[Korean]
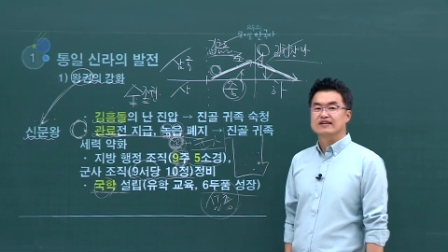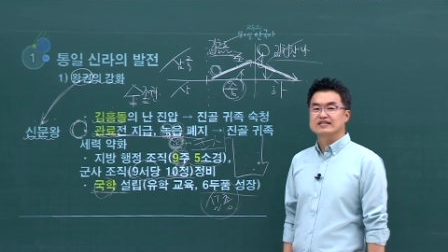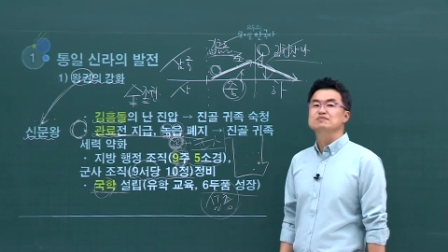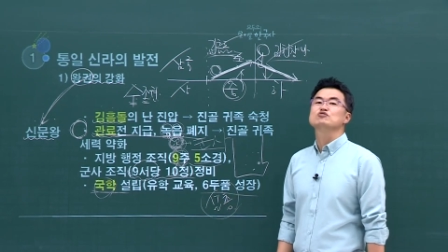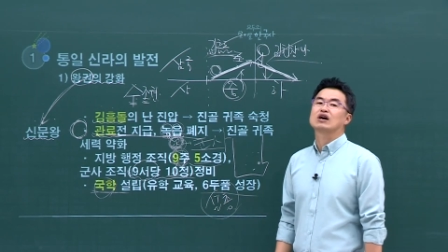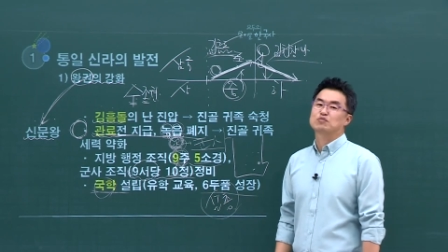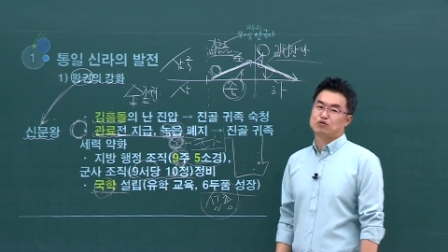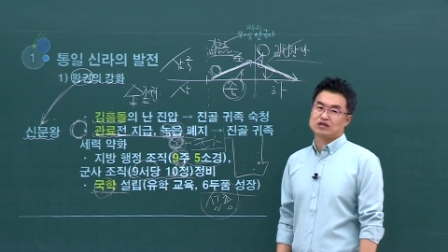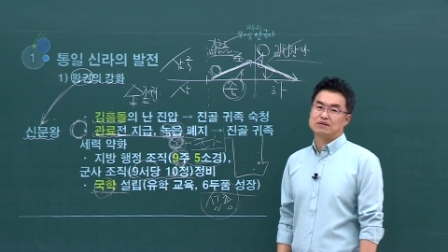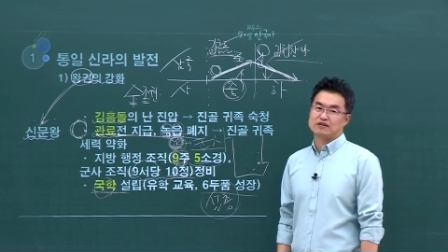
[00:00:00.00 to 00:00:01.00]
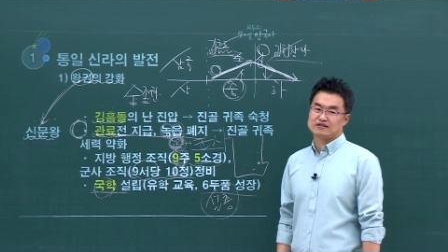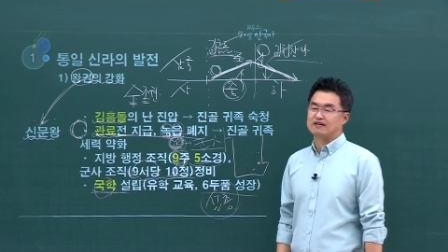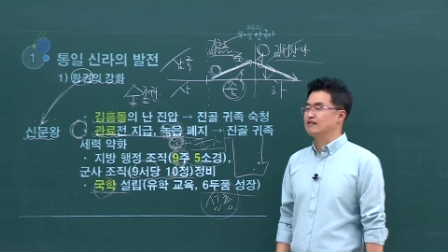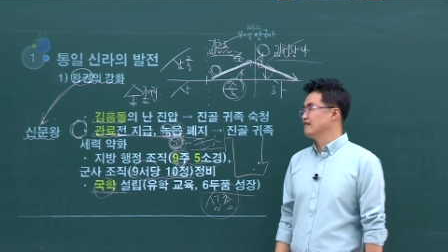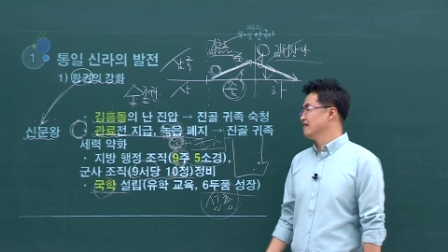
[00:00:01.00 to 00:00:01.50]
신문당을
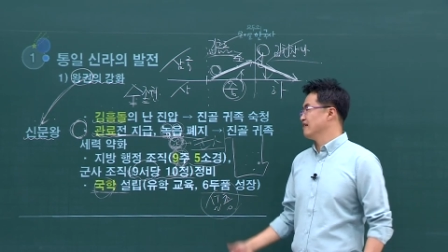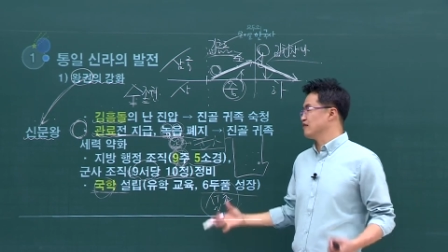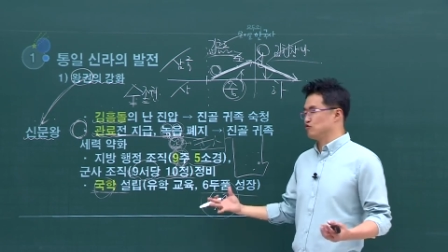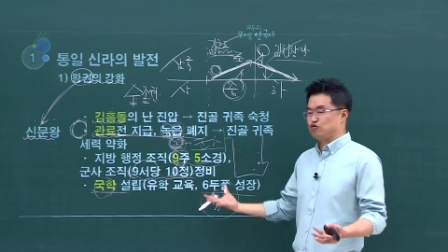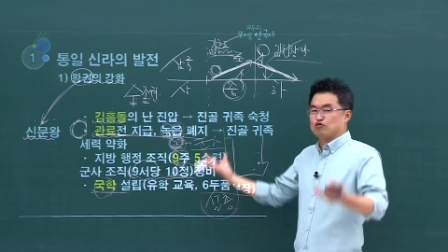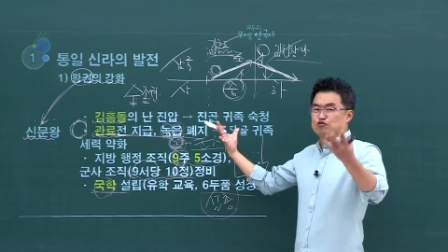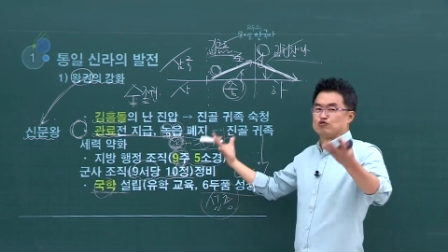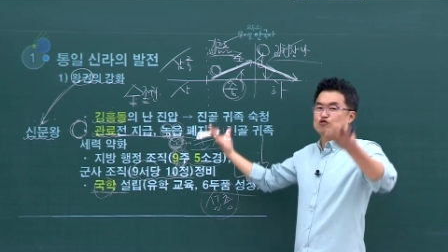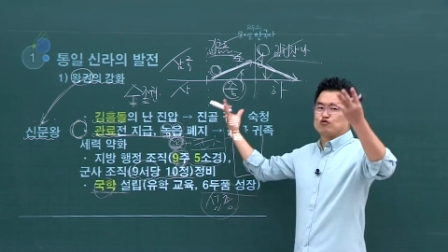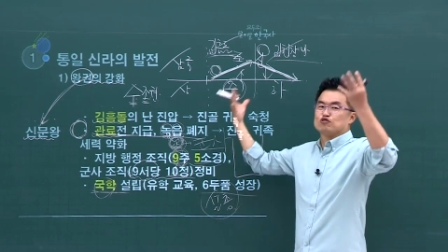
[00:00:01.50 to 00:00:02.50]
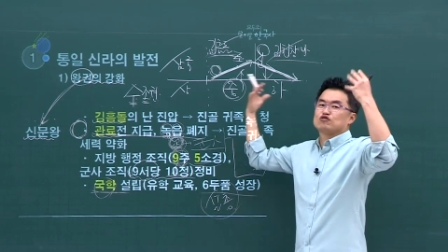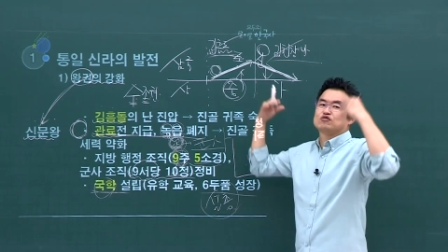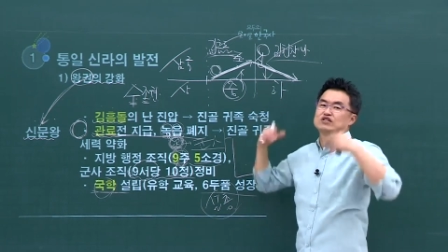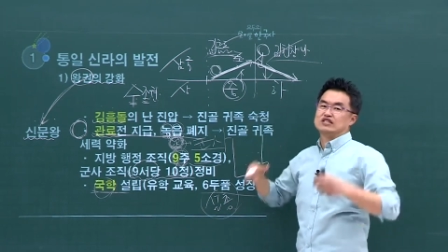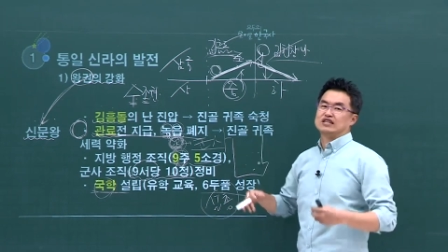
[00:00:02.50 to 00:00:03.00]
보좌하면서 쭉쭉쭉 예,
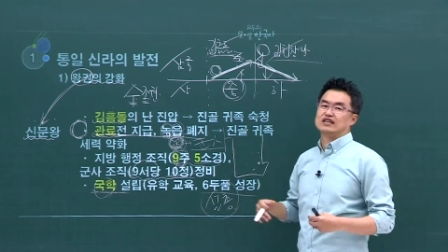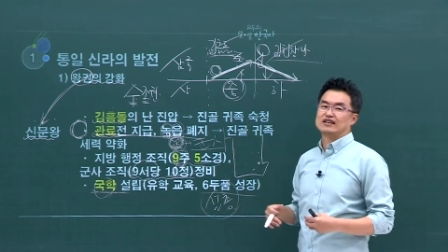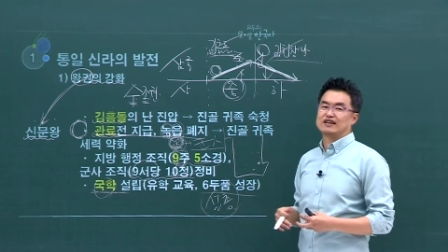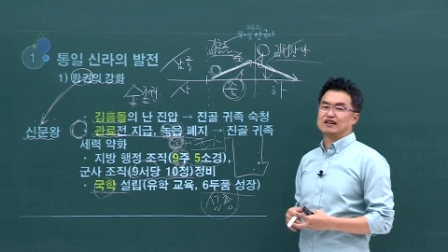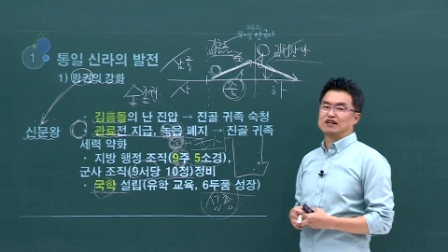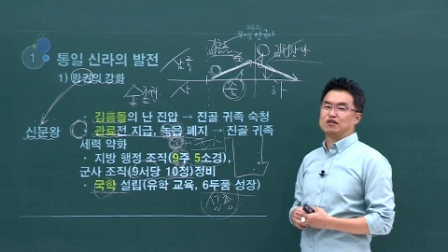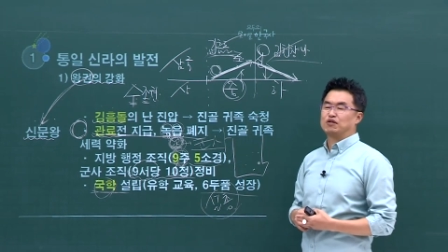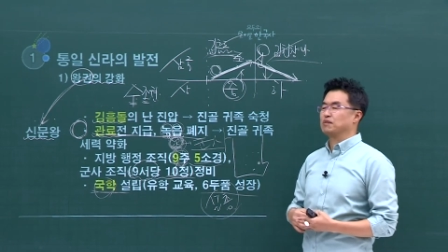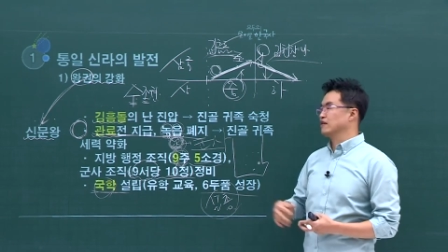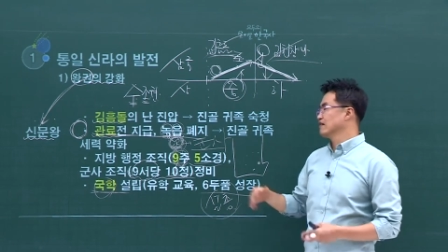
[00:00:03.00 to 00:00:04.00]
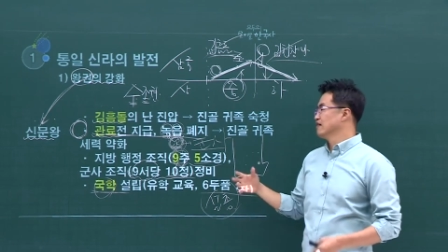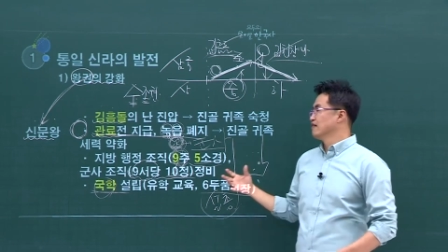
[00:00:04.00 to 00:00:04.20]
크고 있지. 왜냐면